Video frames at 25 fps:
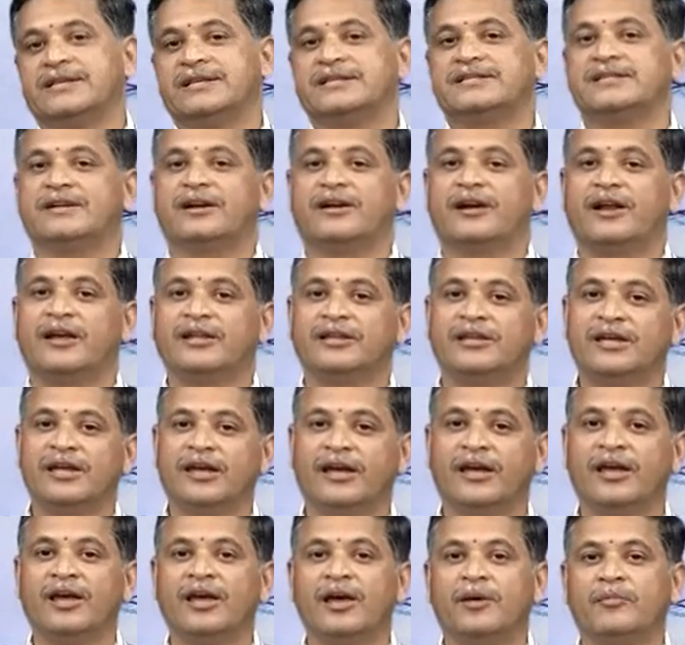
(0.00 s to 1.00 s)
చేసినట్లయితే
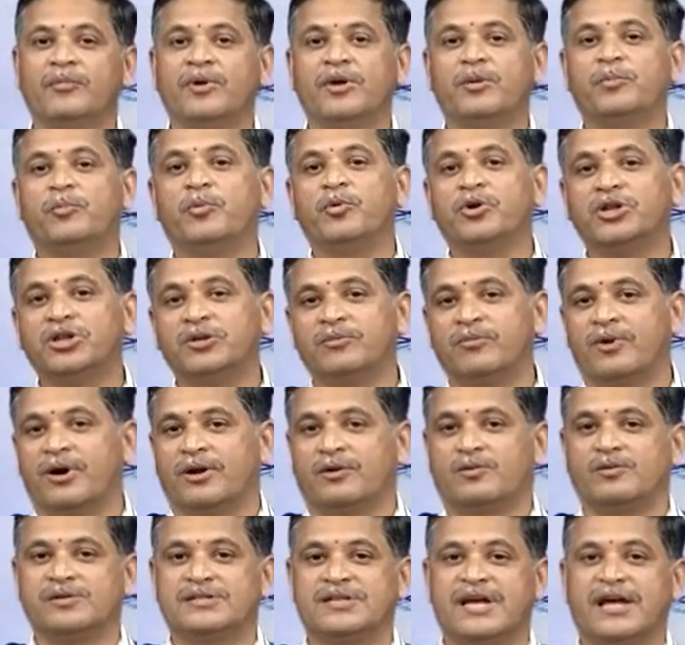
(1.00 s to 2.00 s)
మీరు పూర్తి
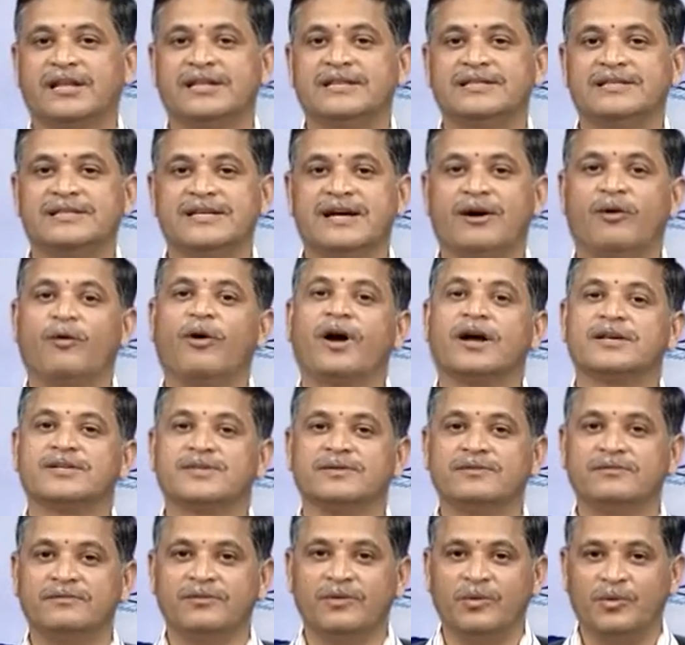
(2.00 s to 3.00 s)
మార్కులు సాధించే
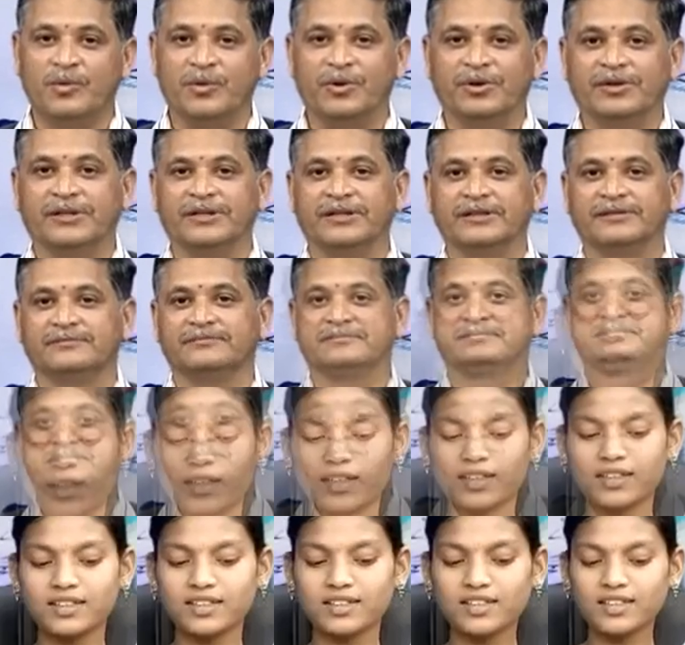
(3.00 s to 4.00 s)
అవకాశం ఉంటుంది
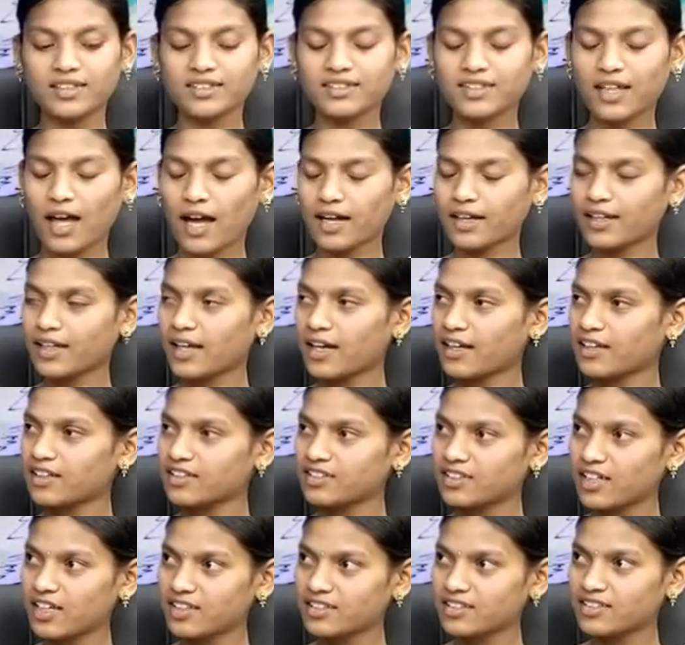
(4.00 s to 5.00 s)
సార్ సాంఖ్యక
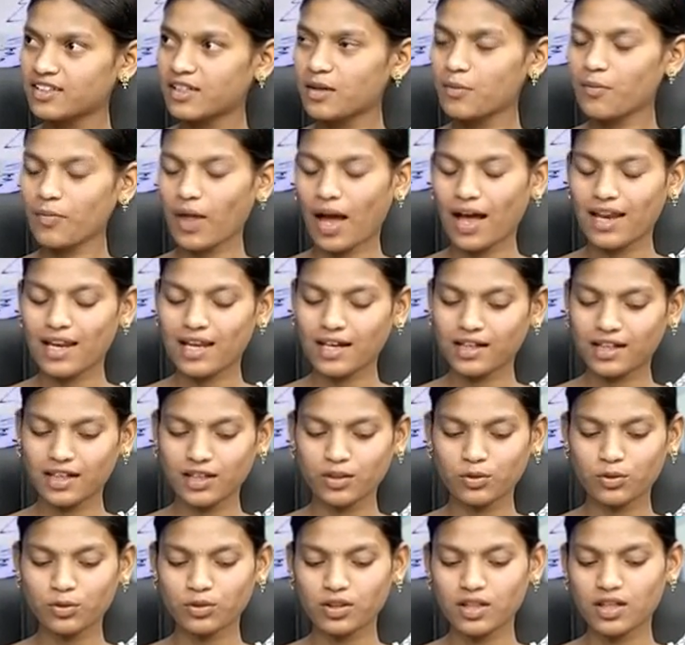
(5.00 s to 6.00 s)
శాస్త్రం అలాగే
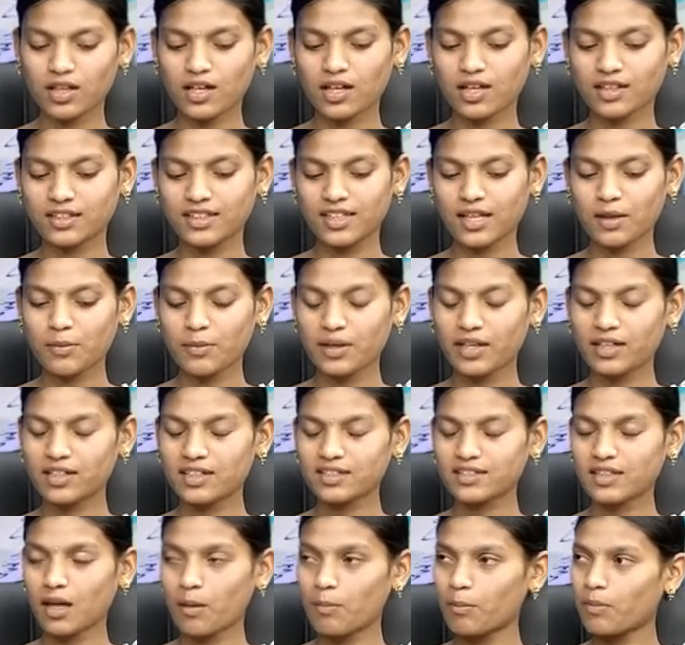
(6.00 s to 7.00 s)
నూతన అధ్యాయమైన
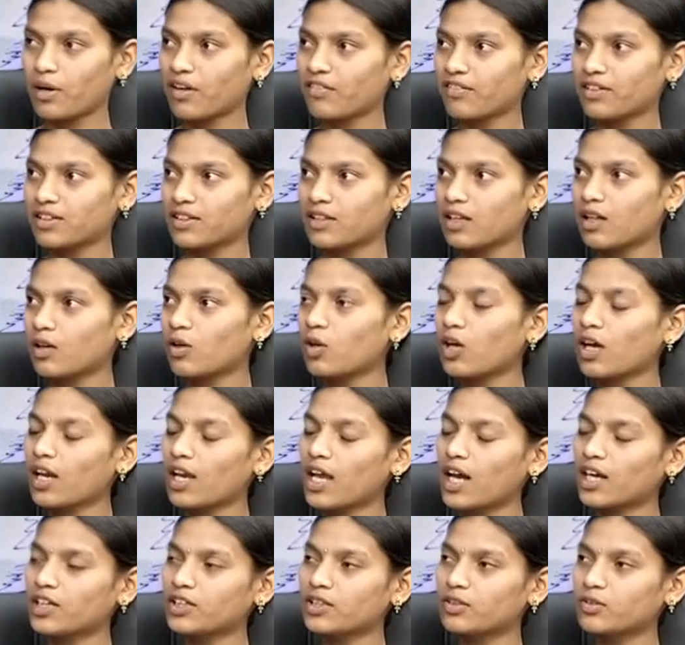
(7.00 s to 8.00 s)
సంభావ్యతలో
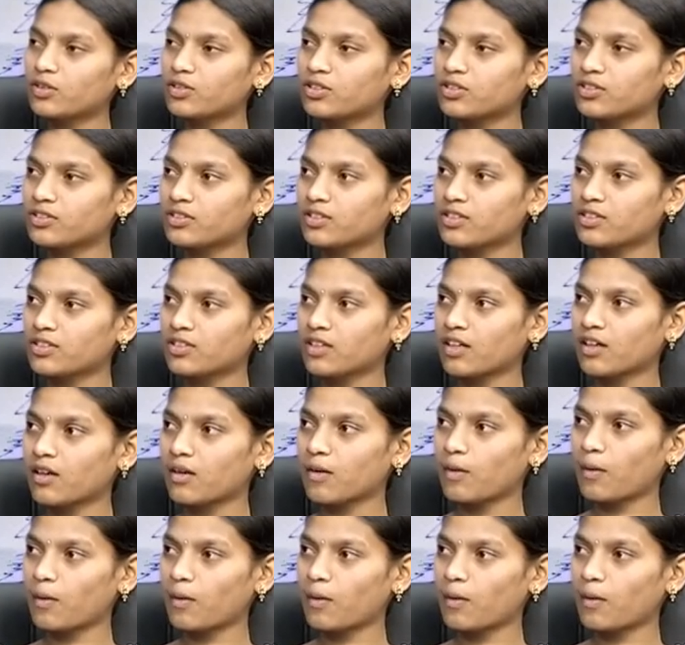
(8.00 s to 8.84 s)
ఎలాంటి క్వశ్చన్స్ వస్తాయి